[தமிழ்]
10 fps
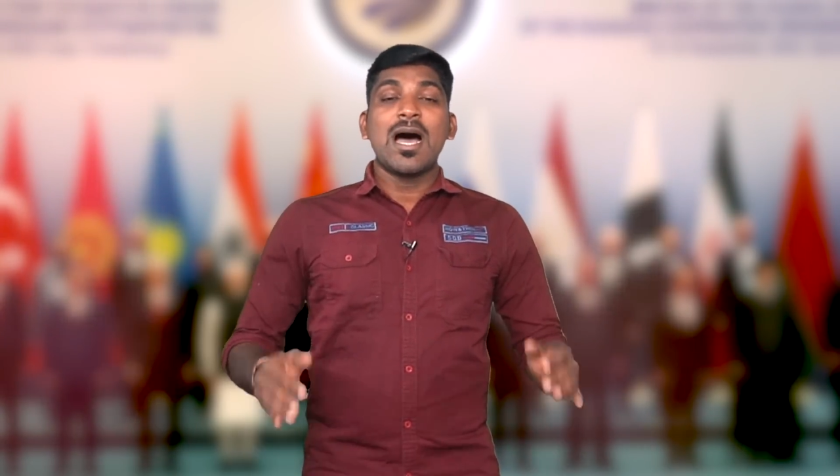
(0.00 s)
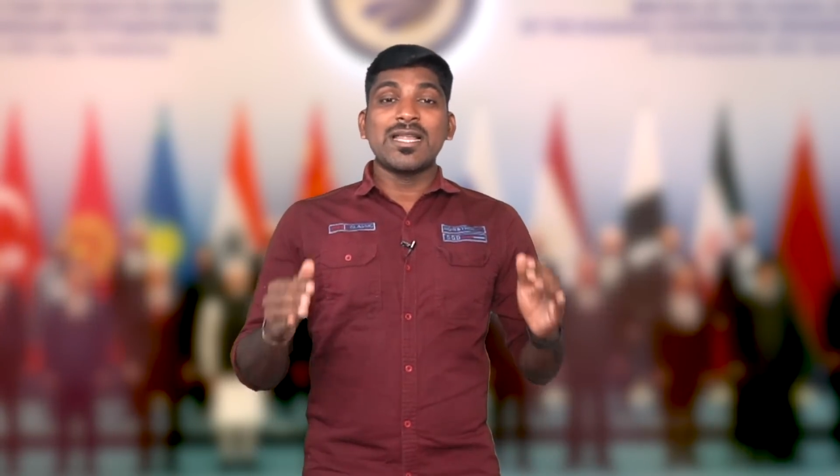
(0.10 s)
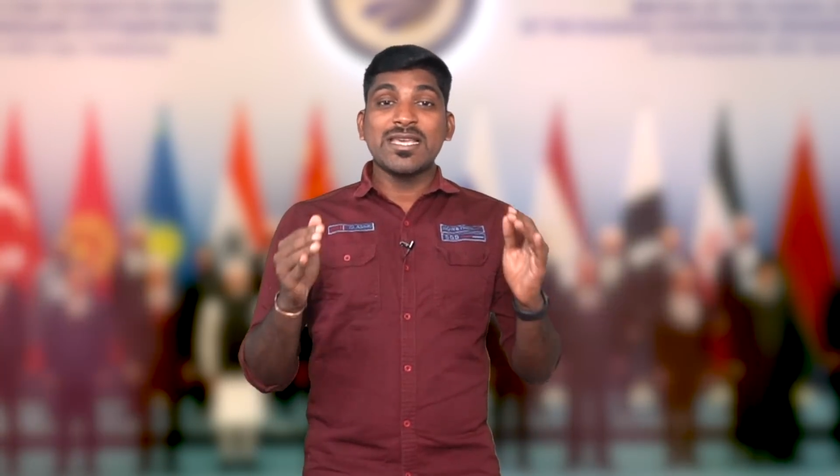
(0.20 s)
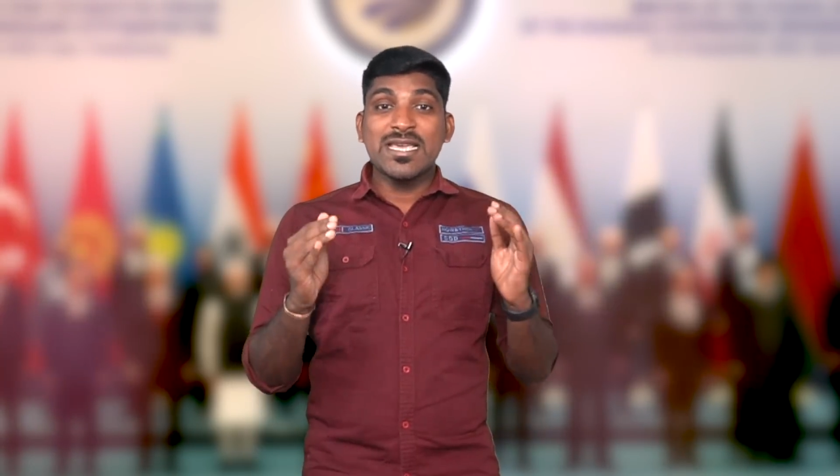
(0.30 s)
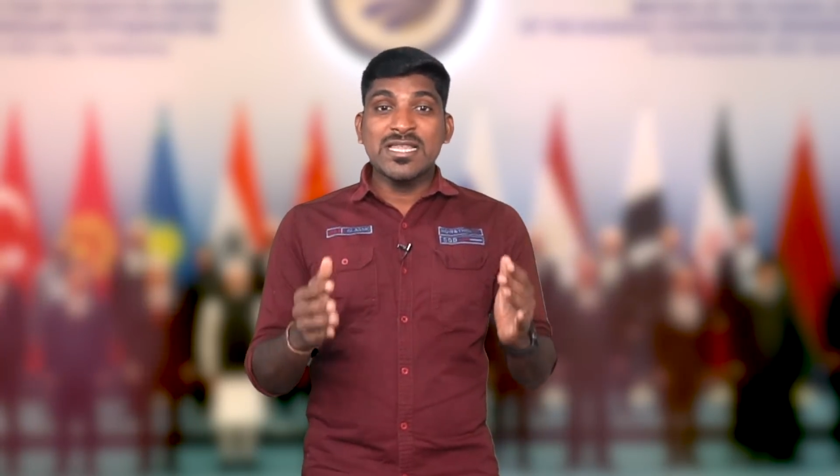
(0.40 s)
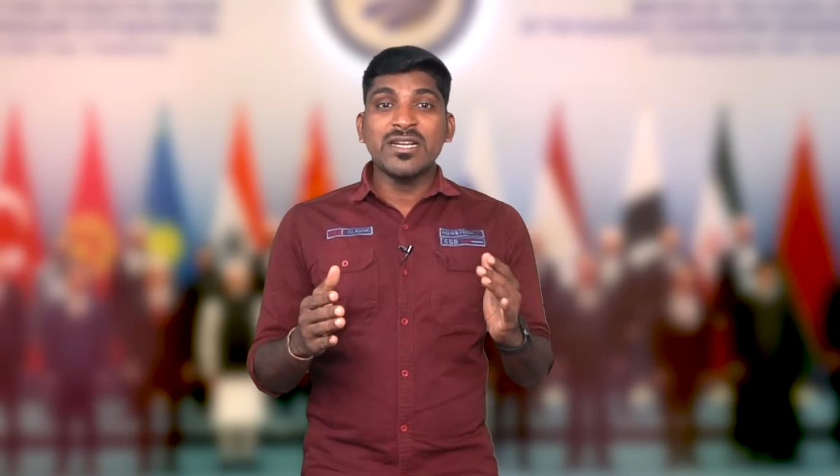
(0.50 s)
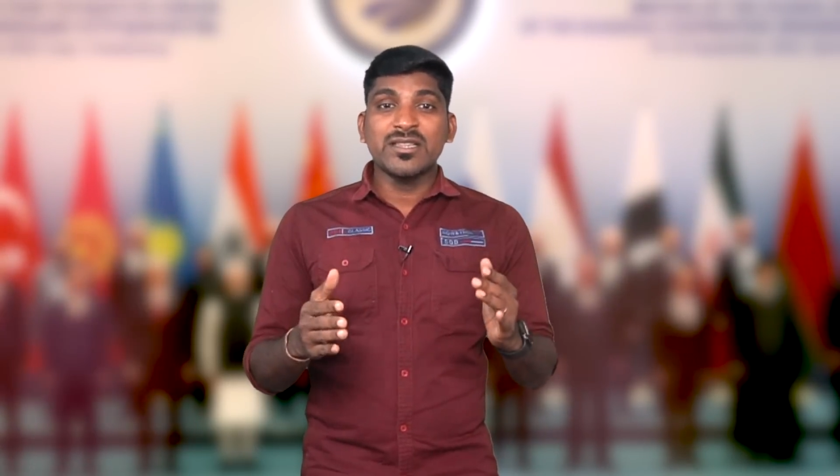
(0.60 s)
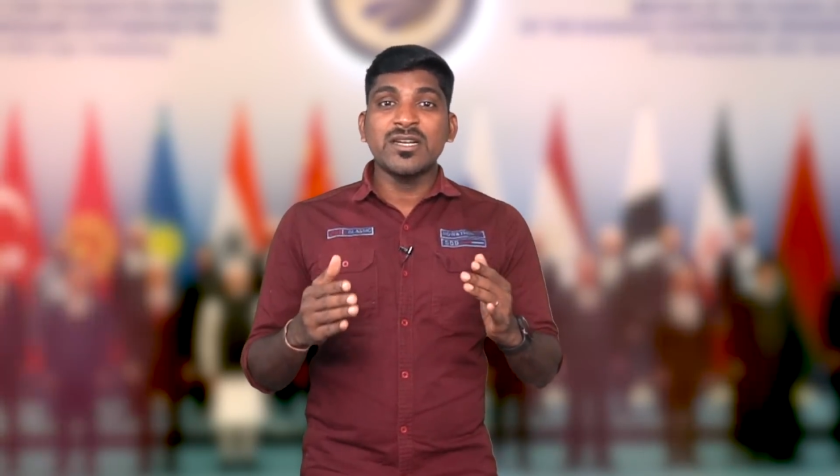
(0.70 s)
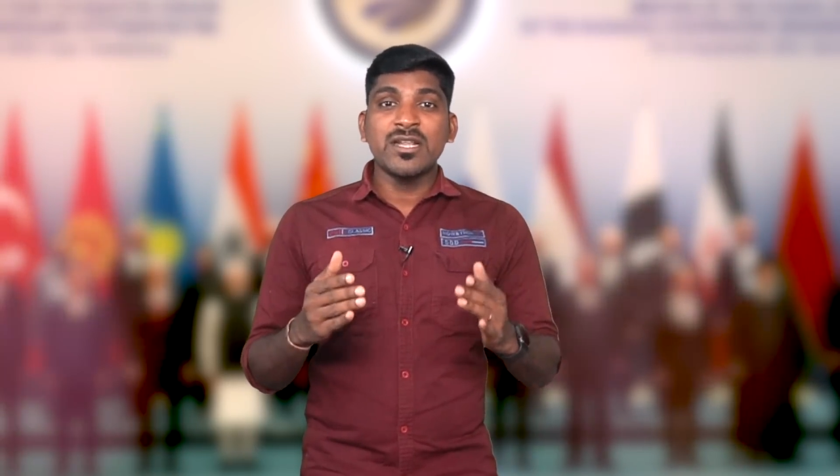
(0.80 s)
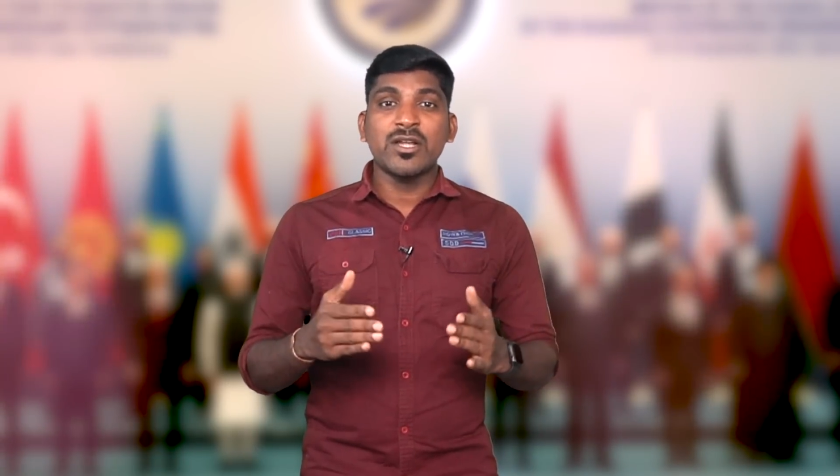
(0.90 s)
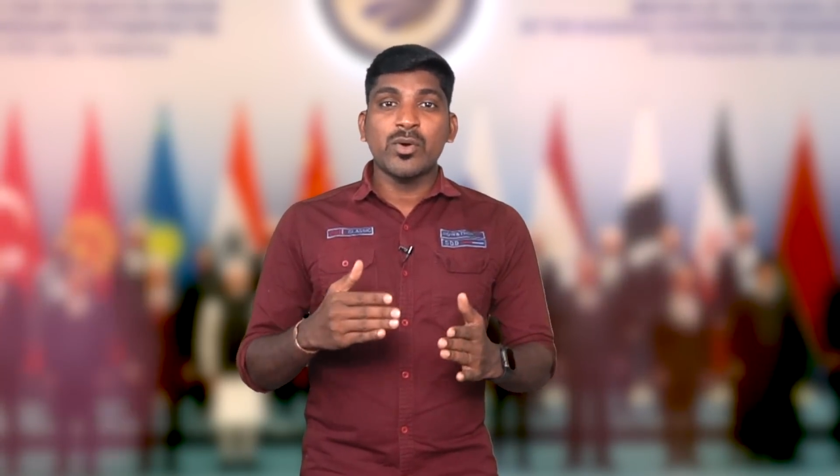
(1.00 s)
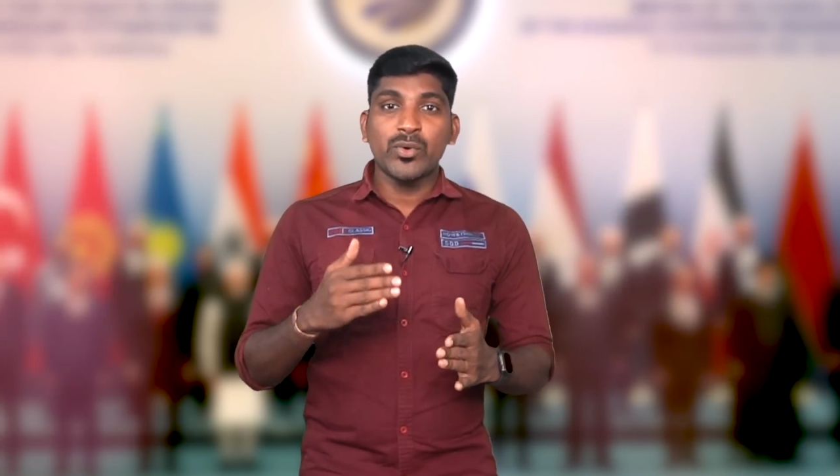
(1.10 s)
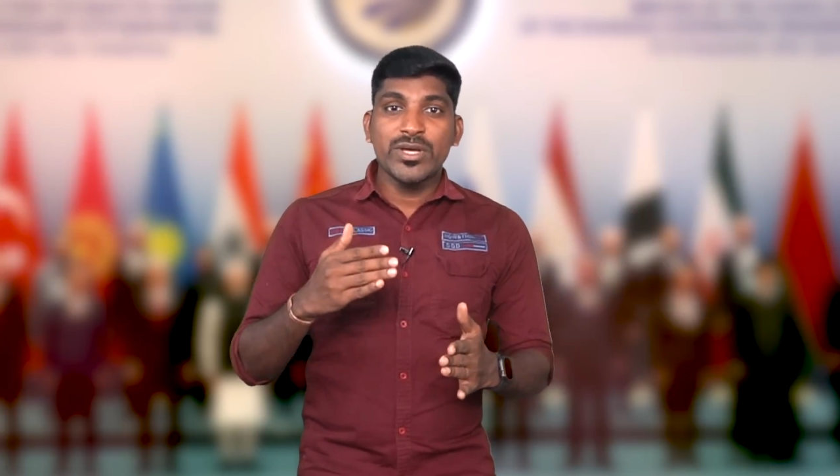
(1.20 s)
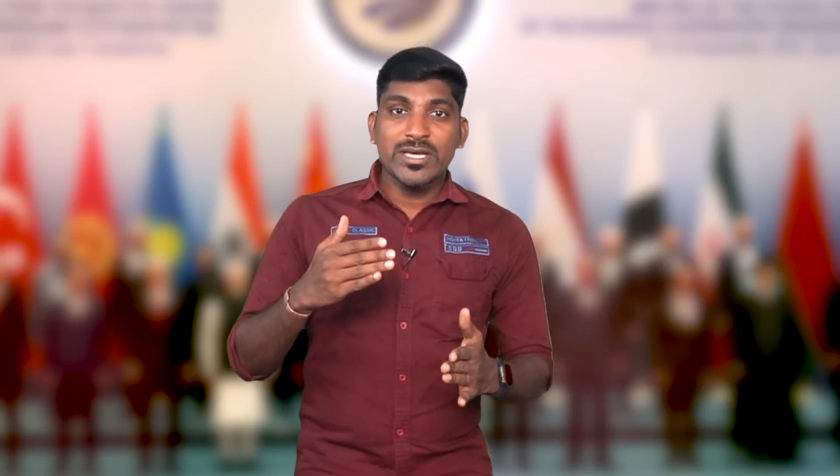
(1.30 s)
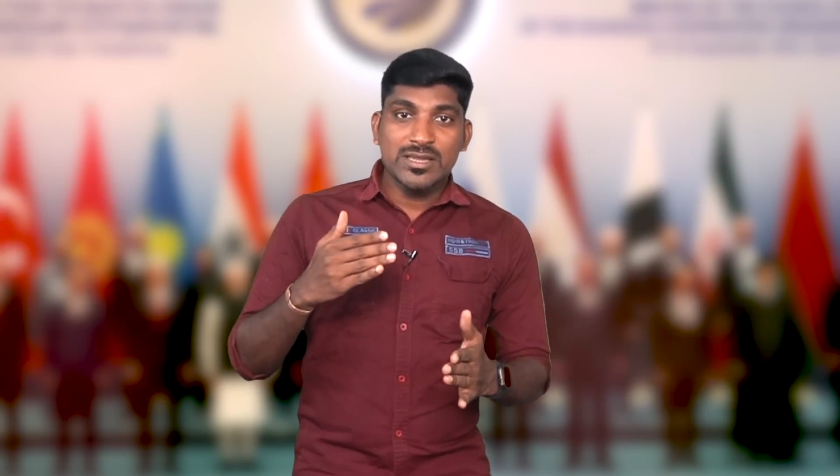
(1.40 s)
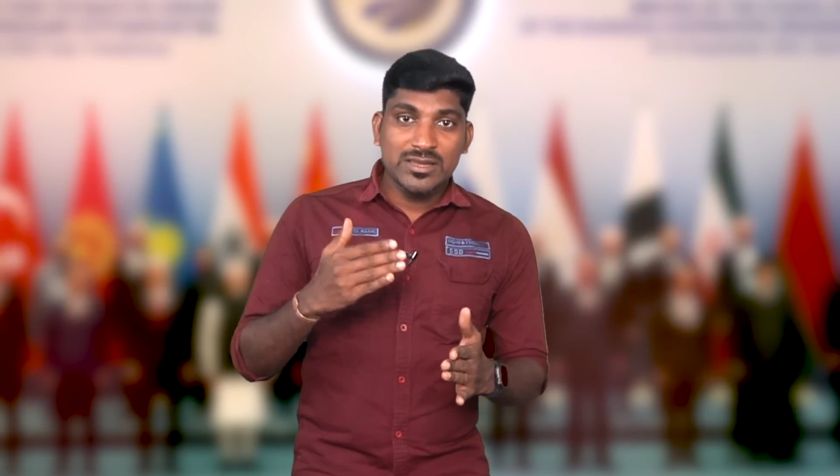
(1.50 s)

அதை எதிர்த்து நிற்கக்கூடிய